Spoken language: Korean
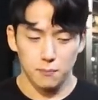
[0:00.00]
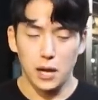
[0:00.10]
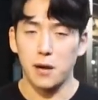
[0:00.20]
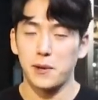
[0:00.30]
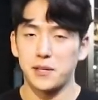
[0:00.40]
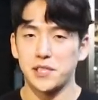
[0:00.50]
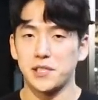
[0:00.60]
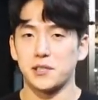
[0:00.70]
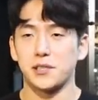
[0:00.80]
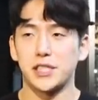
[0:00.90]

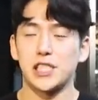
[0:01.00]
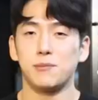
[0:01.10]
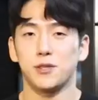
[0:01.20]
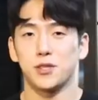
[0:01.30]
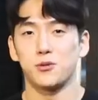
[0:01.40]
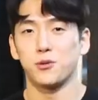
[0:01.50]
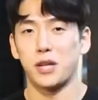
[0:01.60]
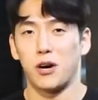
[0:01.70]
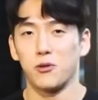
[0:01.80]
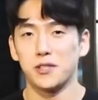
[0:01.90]
바벨을 짊어지고
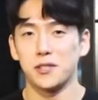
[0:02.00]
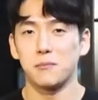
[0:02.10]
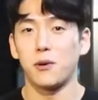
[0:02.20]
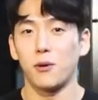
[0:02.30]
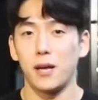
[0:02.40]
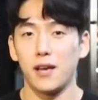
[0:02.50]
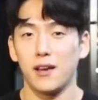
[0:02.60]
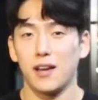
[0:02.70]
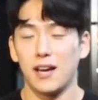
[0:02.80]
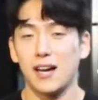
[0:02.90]
나오는 법의
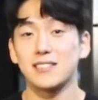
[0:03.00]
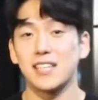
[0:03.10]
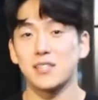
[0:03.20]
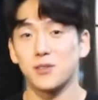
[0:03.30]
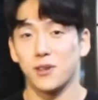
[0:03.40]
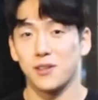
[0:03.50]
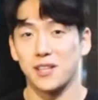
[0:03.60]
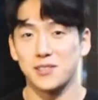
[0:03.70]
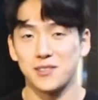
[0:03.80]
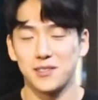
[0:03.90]
항상성에
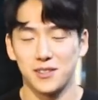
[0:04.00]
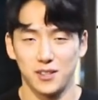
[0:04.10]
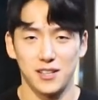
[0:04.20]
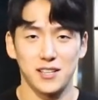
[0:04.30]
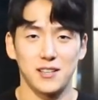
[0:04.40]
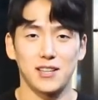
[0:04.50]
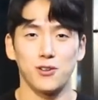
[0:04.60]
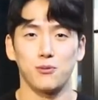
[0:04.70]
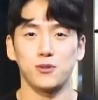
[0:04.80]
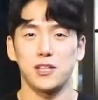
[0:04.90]
대해서 이야기를
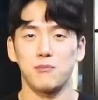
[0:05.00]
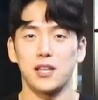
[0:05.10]
나눠보고자